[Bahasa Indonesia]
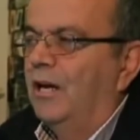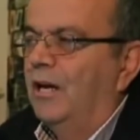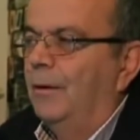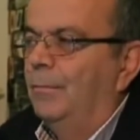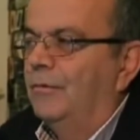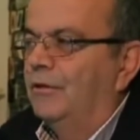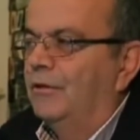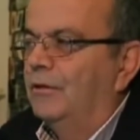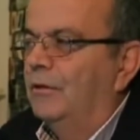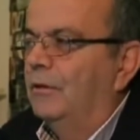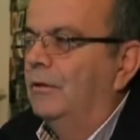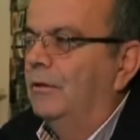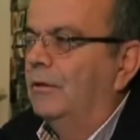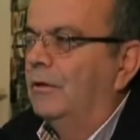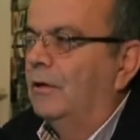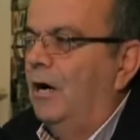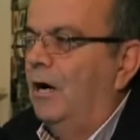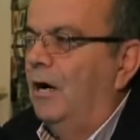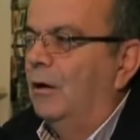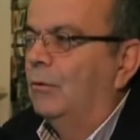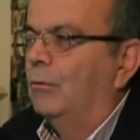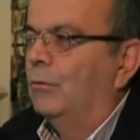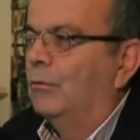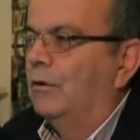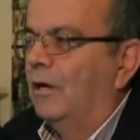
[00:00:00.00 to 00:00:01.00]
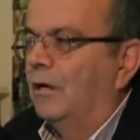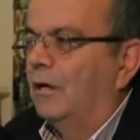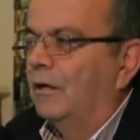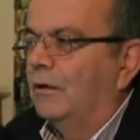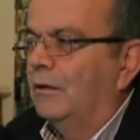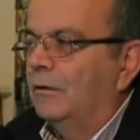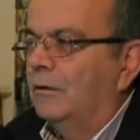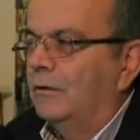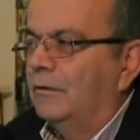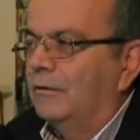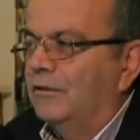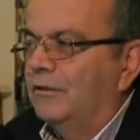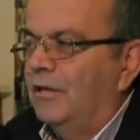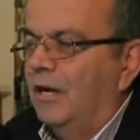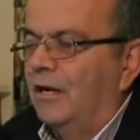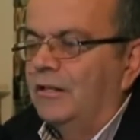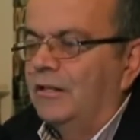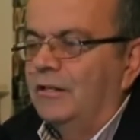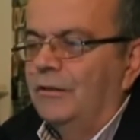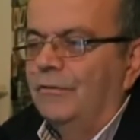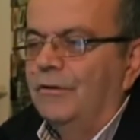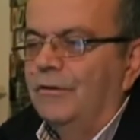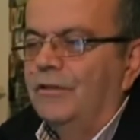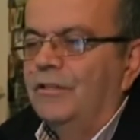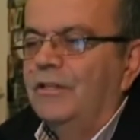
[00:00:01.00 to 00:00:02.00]
ülkemizin kanunları
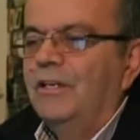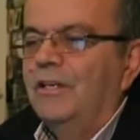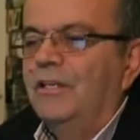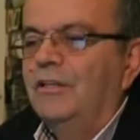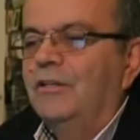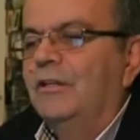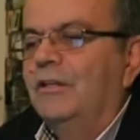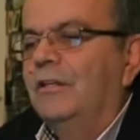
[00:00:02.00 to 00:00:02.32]
çerçevesi